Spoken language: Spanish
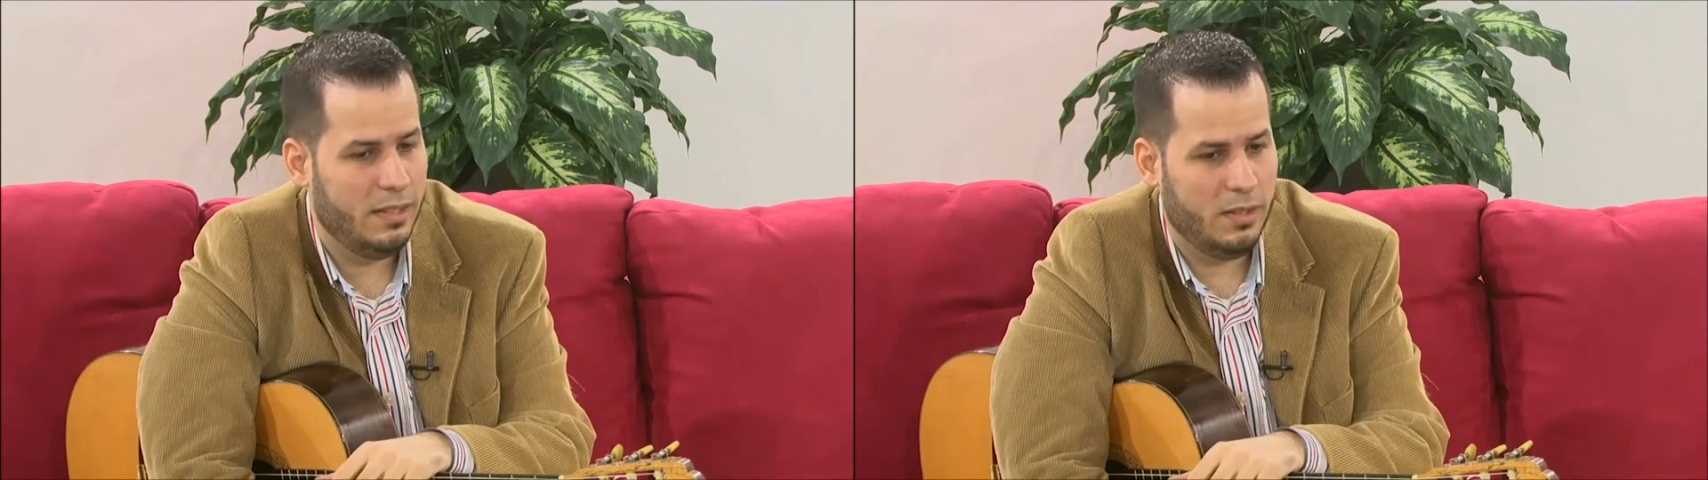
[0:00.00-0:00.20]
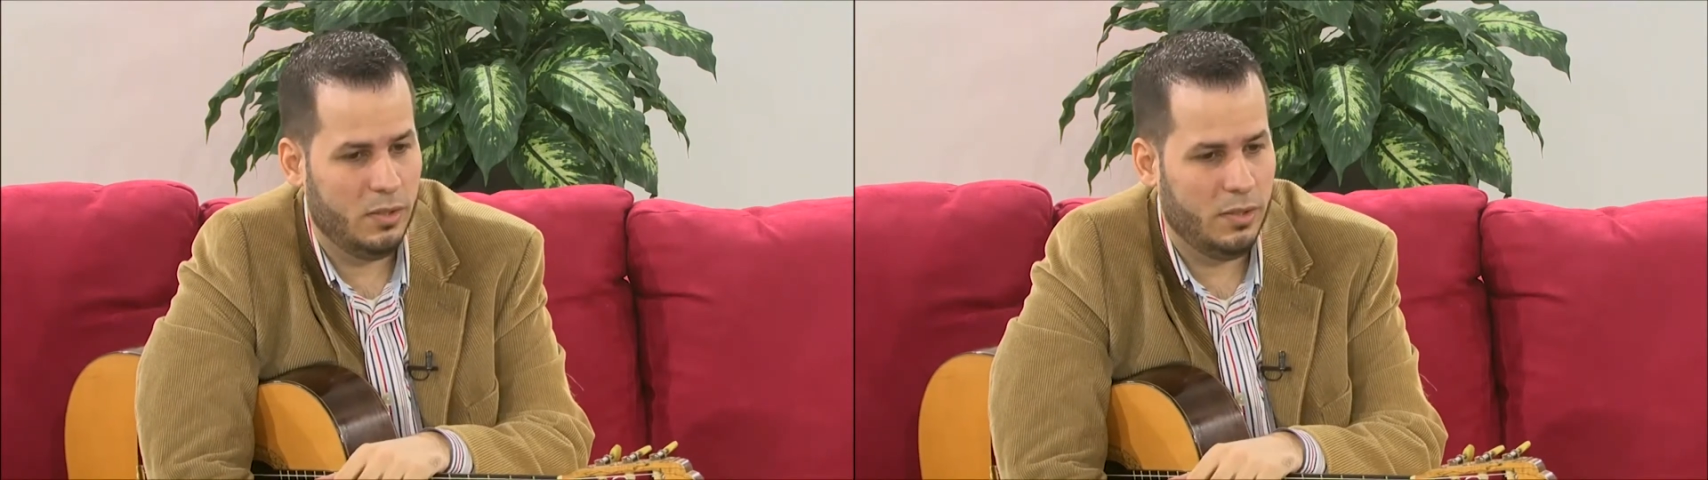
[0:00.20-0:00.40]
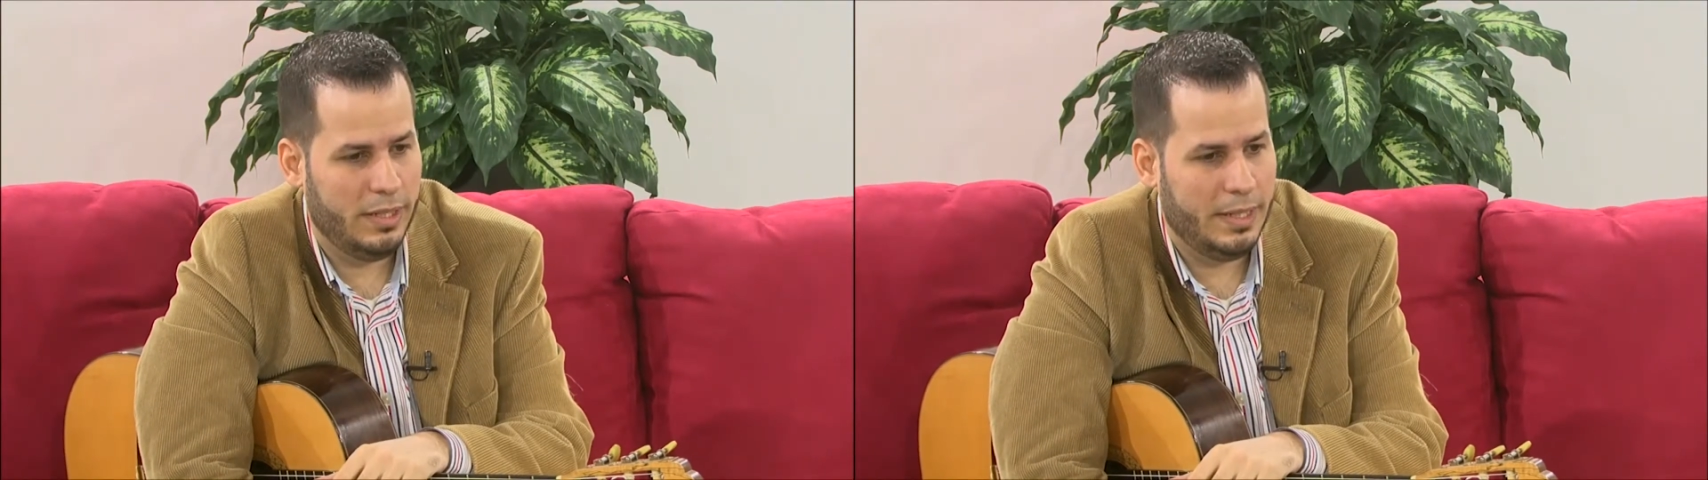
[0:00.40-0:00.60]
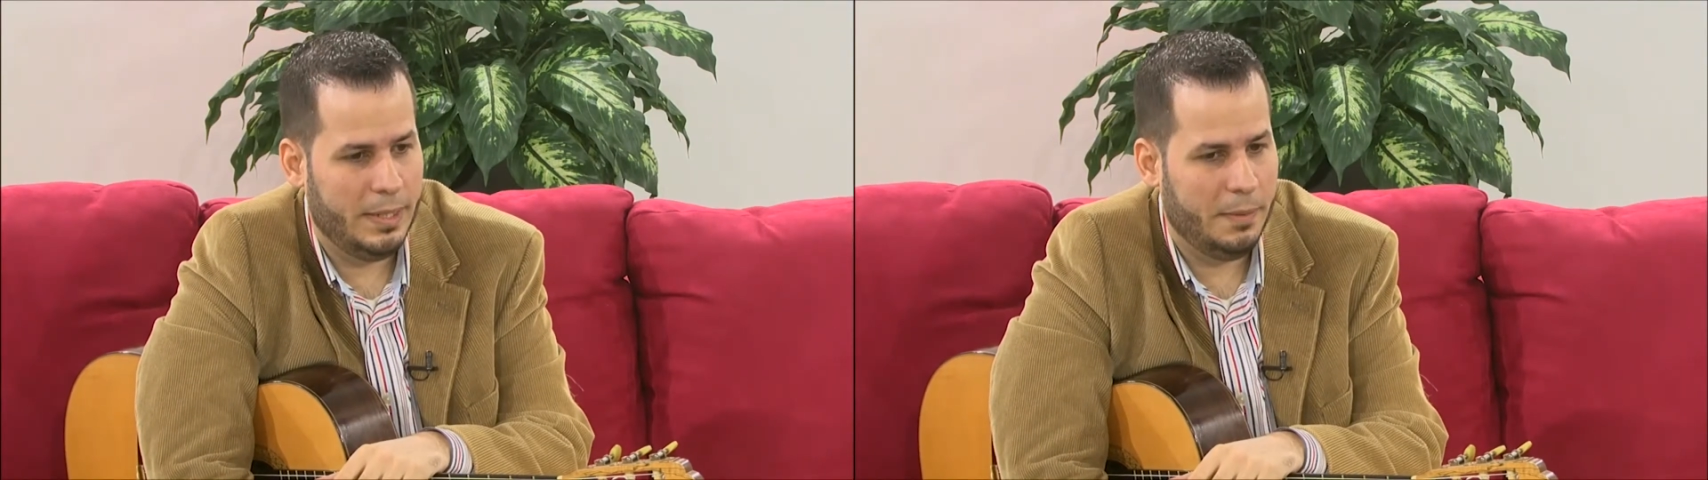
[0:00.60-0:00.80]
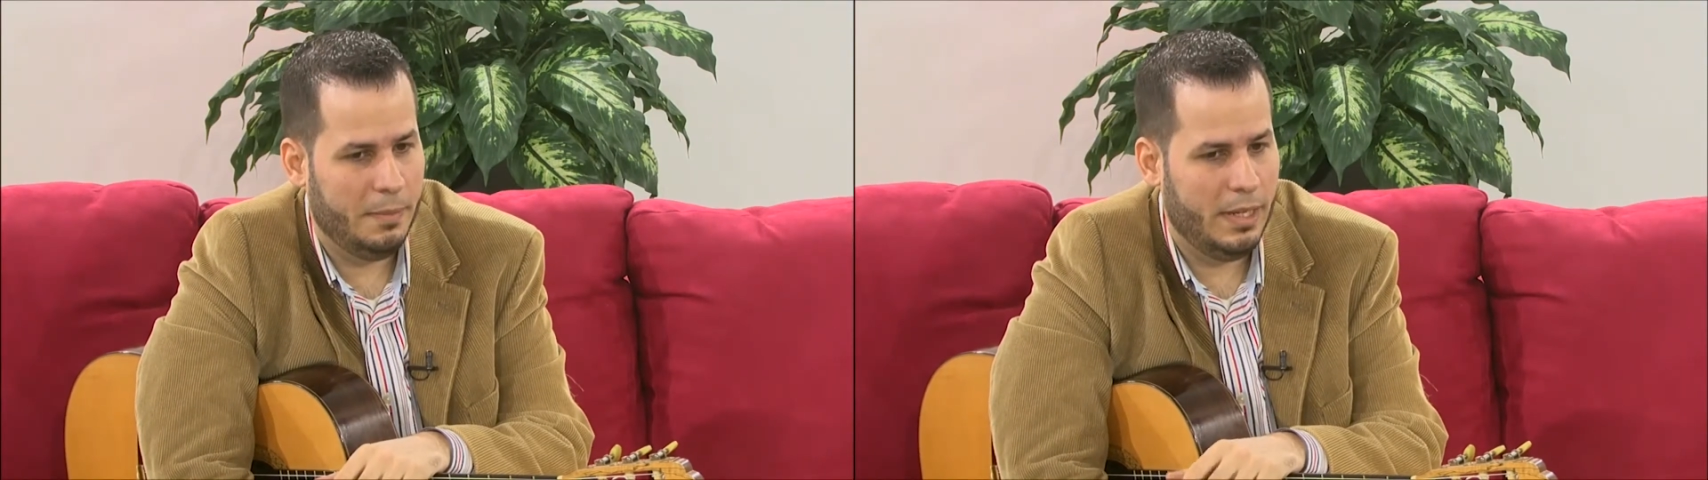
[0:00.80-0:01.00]
¿no?
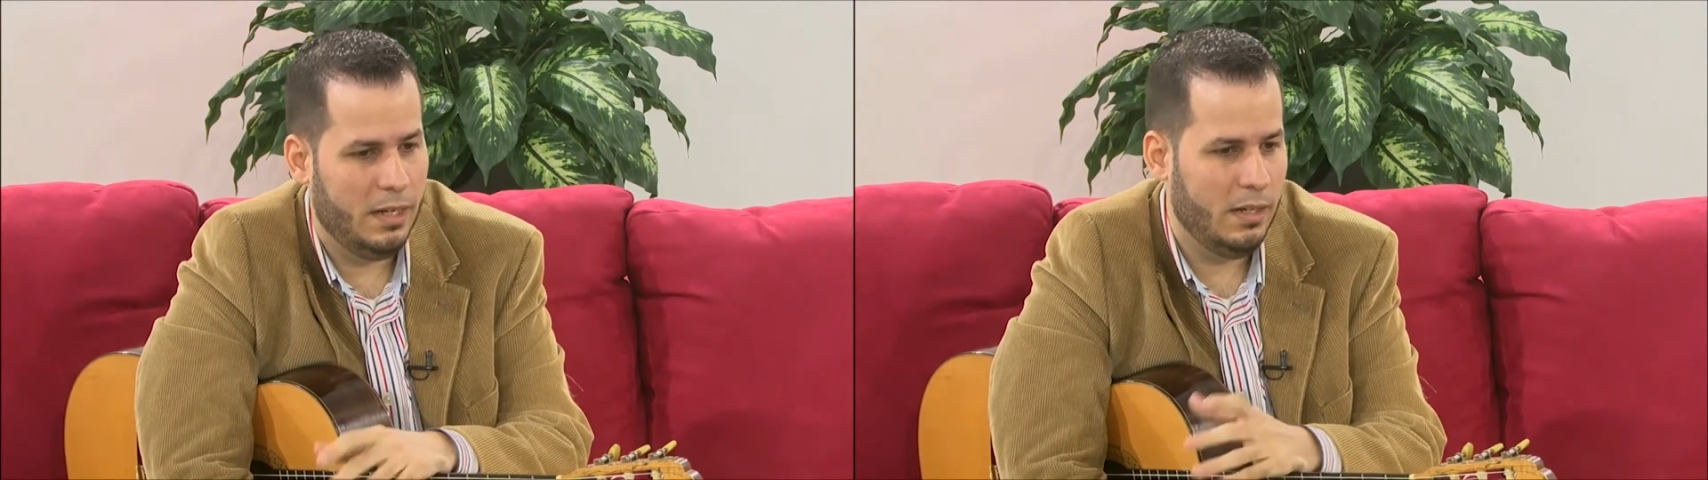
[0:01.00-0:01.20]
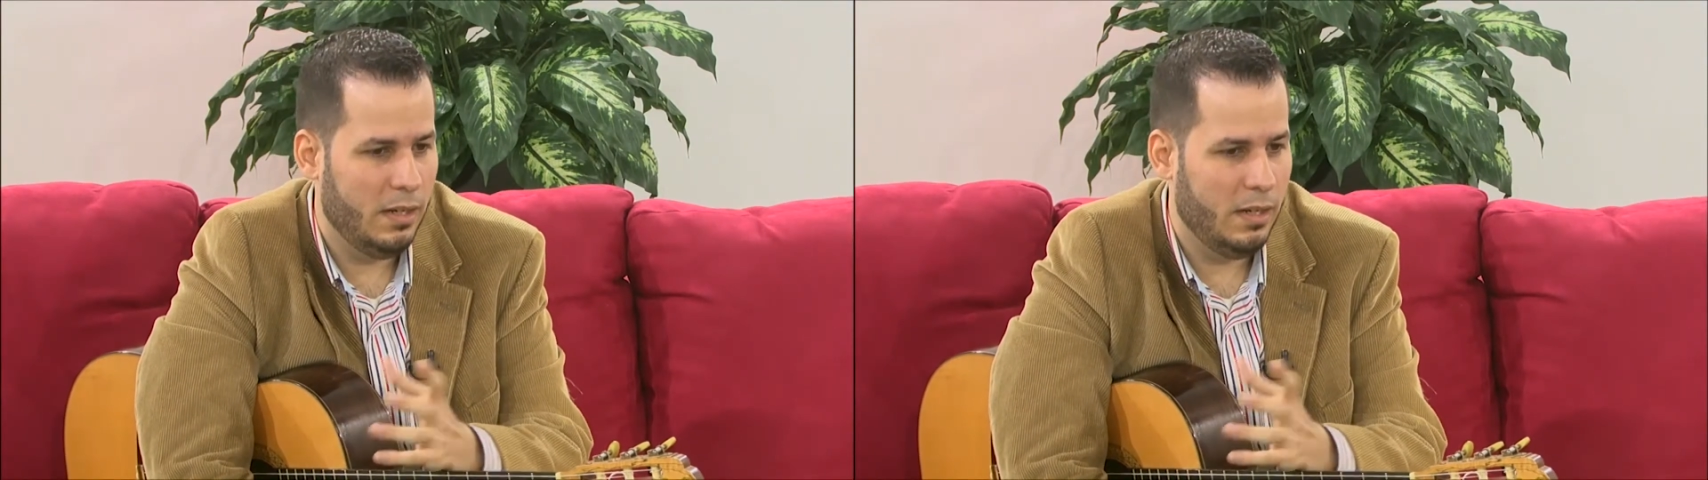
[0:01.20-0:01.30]
Eh, él